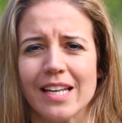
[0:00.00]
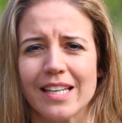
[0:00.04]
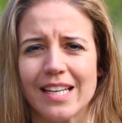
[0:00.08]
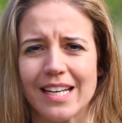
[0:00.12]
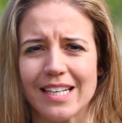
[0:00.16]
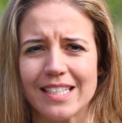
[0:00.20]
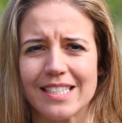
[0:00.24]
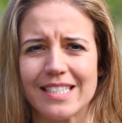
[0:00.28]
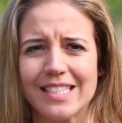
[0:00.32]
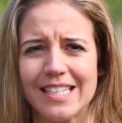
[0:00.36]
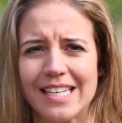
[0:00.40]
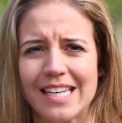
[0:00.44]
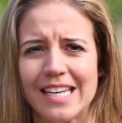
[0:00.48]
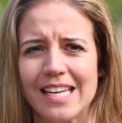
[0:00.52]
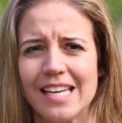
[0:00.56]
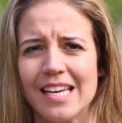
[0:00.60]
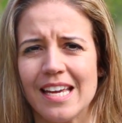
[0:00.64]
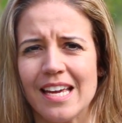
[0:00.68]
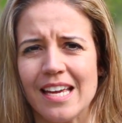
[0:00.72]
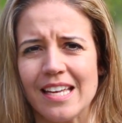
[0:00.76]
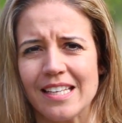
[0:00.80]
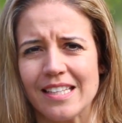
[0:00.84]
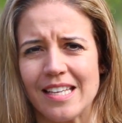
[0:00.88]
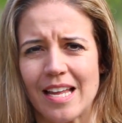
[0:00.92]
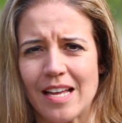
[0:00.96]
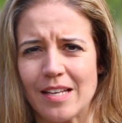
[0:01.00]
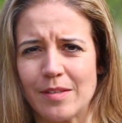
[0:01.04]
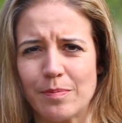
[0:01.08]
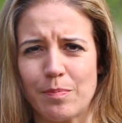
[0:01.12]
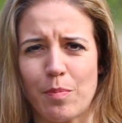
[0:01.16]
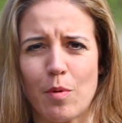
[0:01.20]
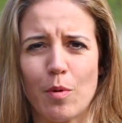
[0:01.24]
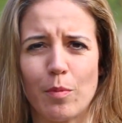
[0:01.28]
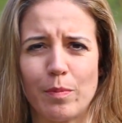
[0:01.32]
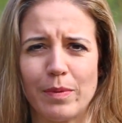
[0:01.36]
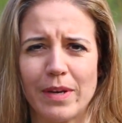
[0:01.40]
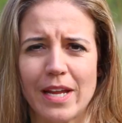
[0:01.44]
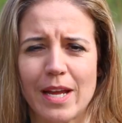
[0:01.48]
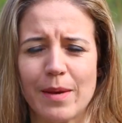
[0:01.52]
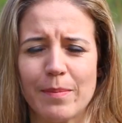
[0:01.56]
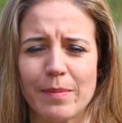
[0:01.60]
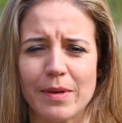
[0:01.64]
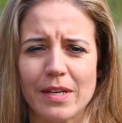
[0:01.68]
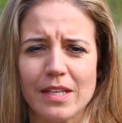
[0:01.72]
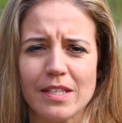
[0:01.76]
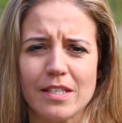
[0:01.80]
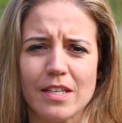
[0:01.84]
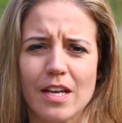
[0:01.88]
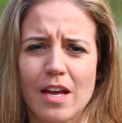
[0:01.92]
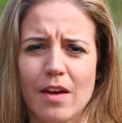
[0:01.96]
dass sie das Problem
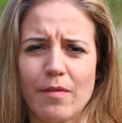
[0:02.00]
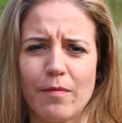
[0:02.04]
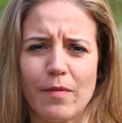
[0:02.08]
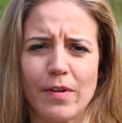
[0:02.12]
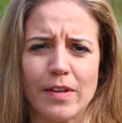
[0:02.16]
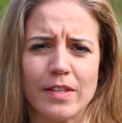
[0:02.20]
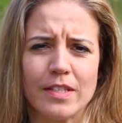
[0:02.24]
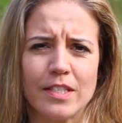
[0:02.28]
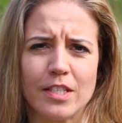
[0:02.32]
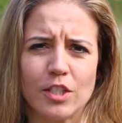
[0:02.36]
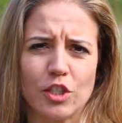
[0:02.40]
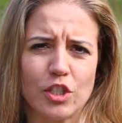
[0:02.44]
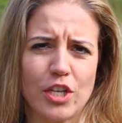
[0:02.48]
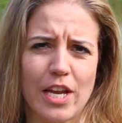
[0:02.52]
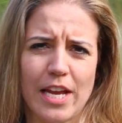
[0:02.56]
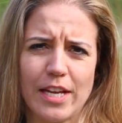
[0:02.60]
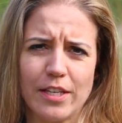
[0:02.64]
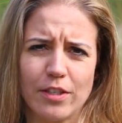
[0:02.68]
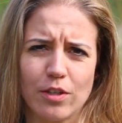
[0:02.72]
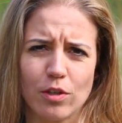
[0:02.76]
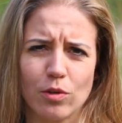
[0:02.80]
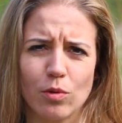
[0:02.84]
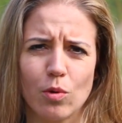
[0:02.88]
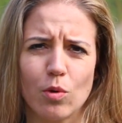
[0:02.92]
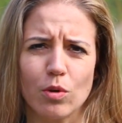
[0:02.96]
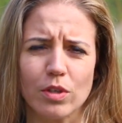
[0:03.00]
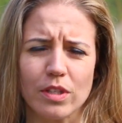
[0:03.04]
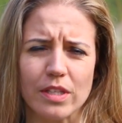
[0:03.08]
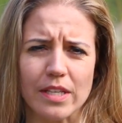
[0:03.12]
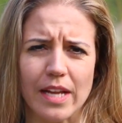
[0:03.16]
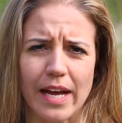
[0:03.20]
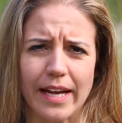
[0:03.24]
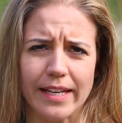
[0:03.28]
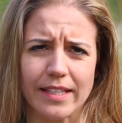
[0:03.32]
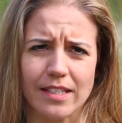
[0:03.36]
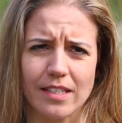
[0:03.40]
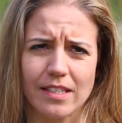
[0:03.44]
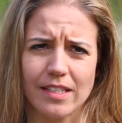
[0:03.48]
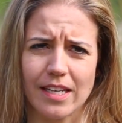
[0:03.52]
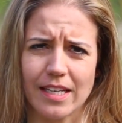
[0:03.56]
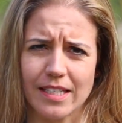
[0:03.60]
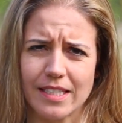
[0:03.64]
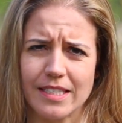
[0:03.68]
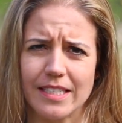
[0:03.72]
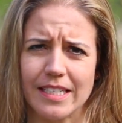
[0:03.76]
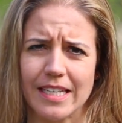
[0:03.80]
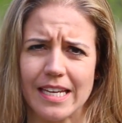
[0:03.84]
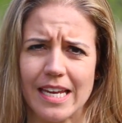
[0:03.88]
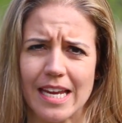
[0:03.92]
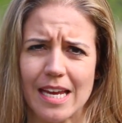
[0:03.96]
ist, wenn sie schlechte Noten hat,
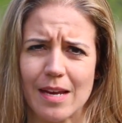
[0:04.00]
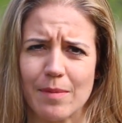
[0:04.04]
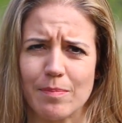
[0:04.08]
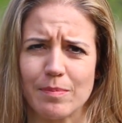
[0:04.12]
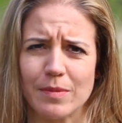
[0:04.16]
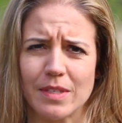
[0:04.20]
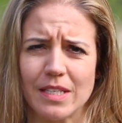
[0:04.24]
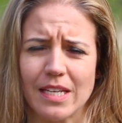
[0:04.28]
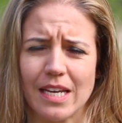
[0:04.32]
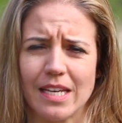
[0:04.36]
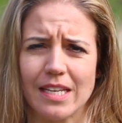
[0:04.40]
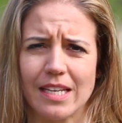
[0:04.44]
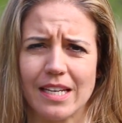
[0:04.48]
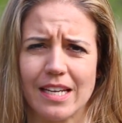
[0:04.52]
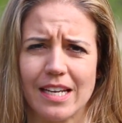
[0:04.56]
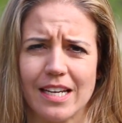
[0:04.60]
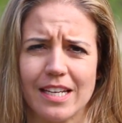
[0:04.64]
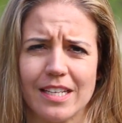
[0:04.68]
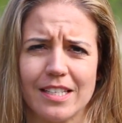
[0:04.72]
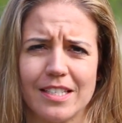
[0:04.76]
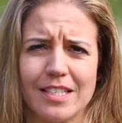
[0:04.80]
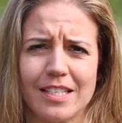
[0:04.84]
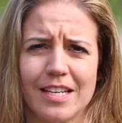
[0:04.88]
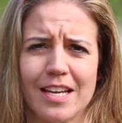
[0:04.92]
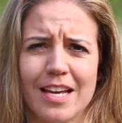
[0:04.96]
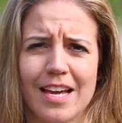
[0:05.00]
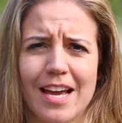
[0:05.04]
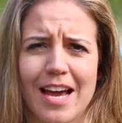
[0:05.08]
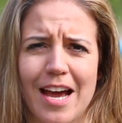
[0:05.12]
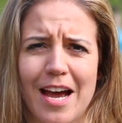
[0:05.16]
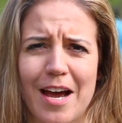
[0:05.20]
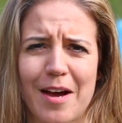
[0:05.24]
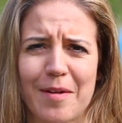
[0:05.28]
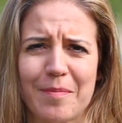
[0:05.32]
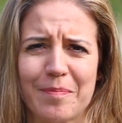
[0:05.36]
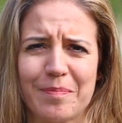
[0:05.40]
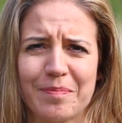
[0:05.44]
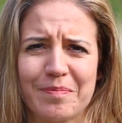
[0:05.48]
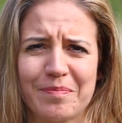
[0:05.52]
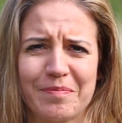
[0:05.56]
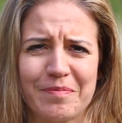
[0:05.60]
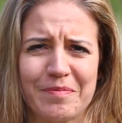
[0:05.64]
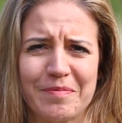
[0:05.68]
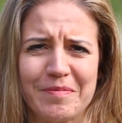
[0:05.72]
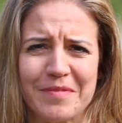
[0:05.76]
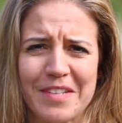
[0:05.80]
dass sie eben diejenige ist, ähm,